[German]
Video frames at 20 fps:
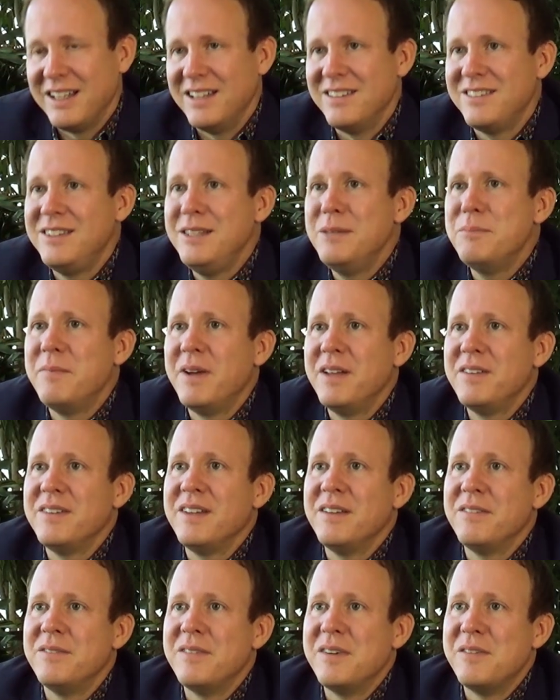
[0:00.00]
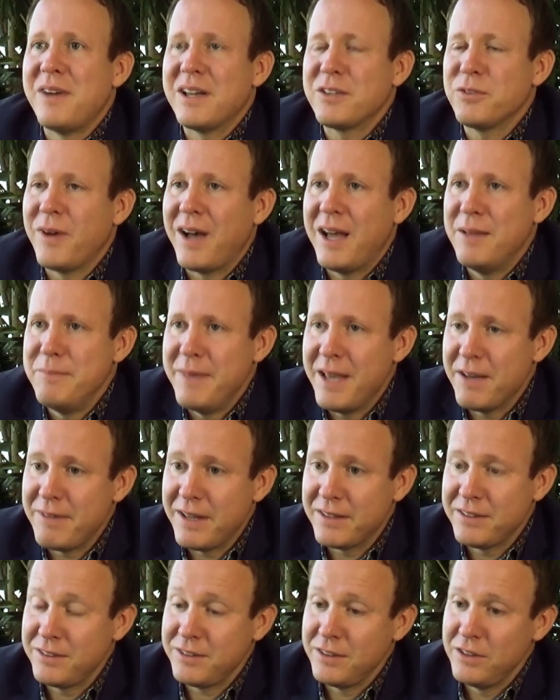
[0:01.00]
Dann sieht man, was für ein Mehrwert
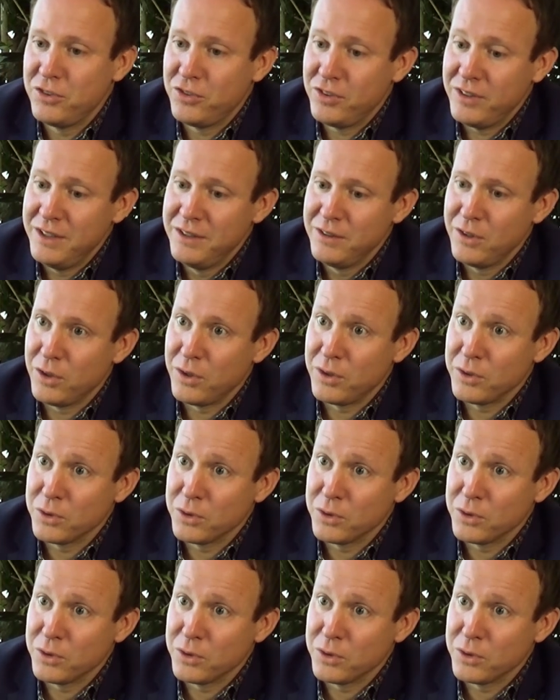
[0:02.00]
es ist in der